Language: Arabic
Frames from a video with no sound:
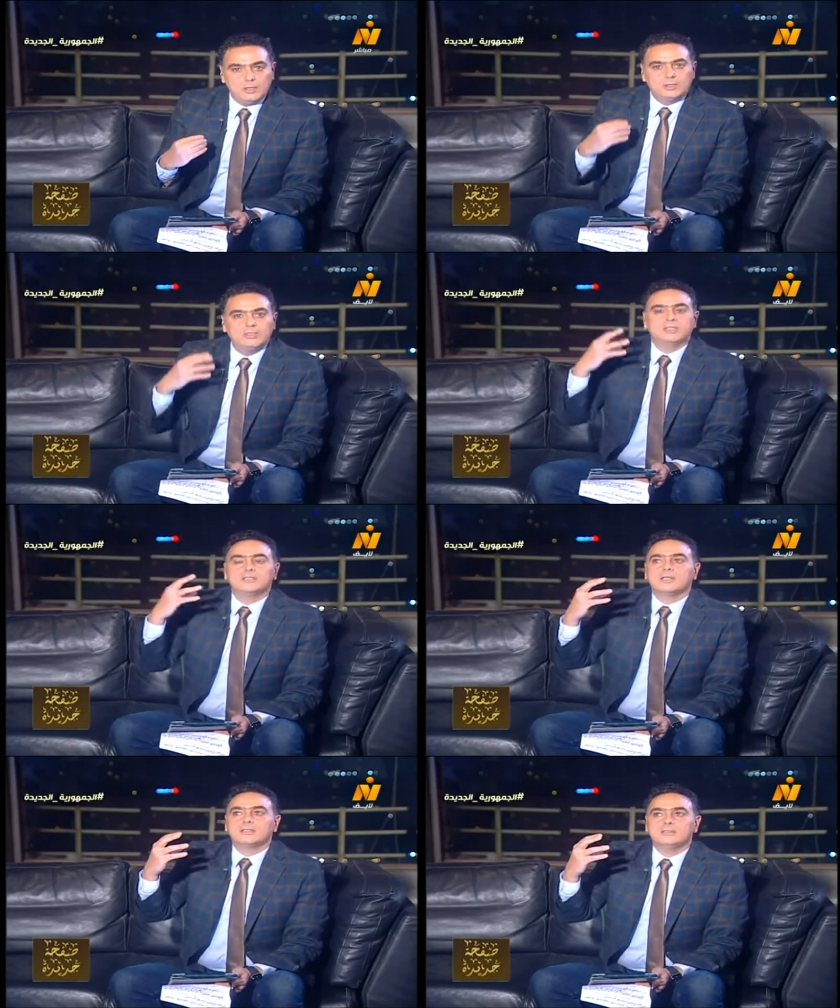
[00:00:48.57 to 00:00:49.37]

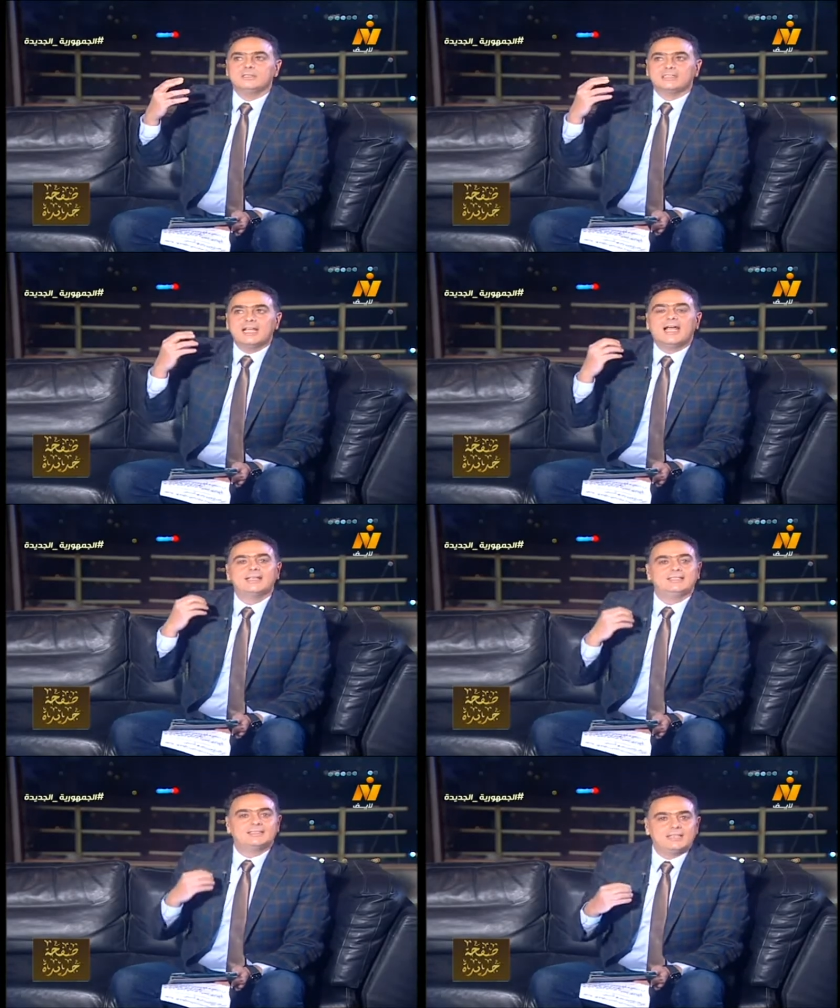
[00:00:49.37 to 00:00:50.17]
نقدر
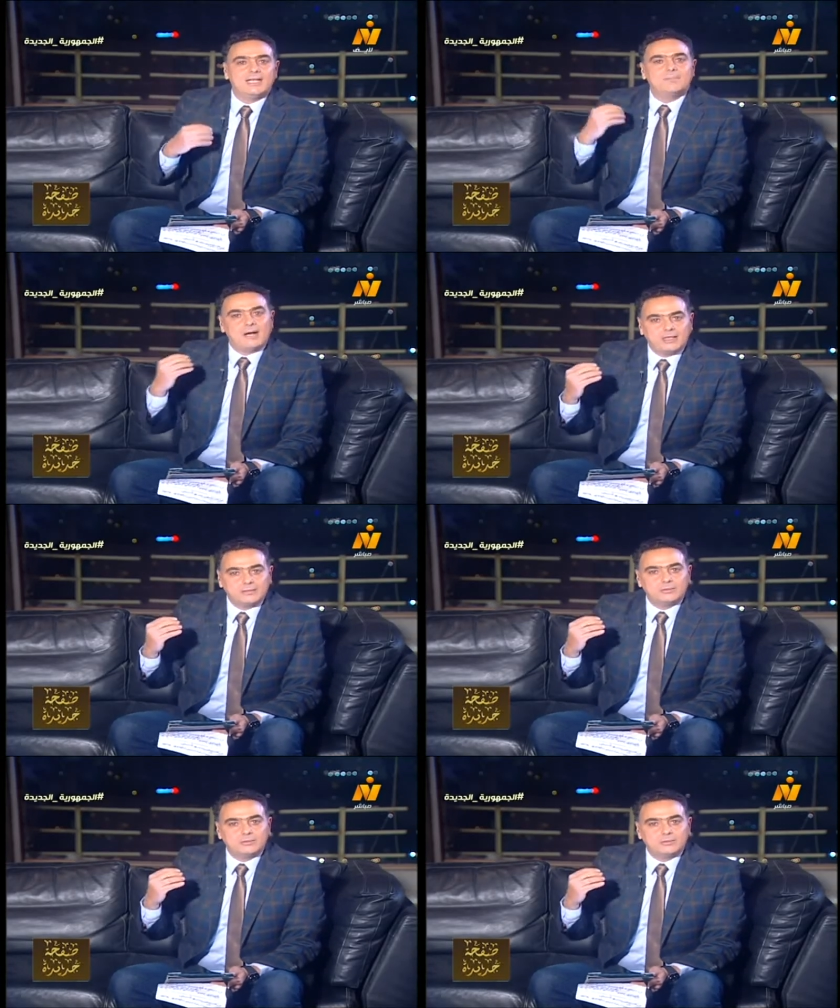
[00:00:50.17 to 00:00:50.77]
نساعد إزاي بعض